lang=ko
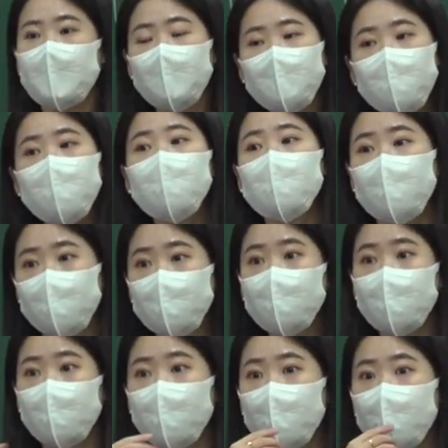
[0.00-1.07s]
그러니까
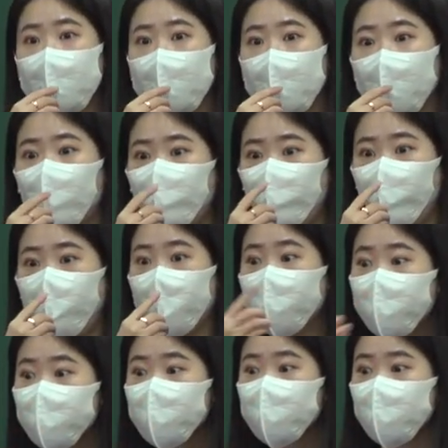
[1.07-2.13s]
니네가 안
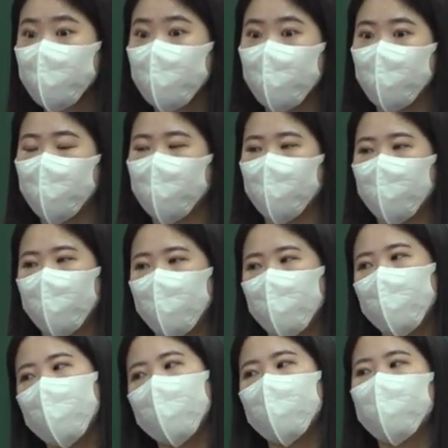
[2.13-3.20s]
믿으니까
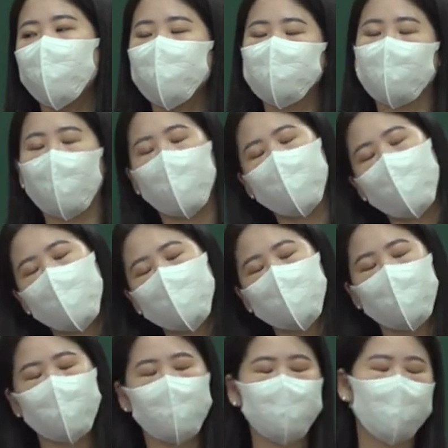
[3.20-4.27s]
어 뭐 다락방 하는
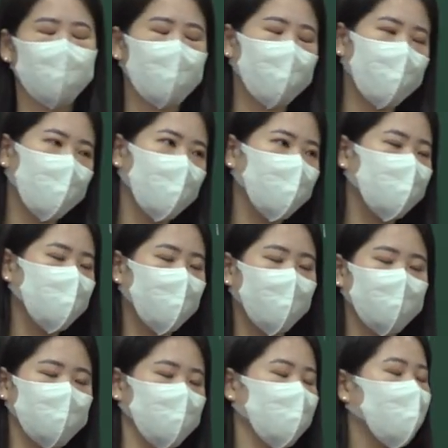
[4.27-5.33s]
게 맞나 예배 그거
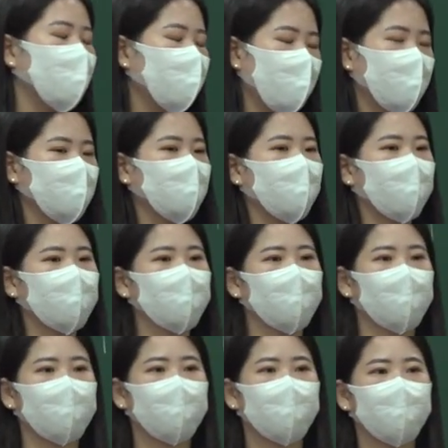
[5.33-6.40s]
뭐지 공부하는 게
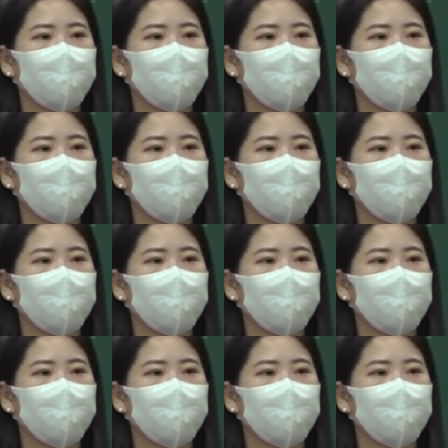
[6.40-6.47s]
맞나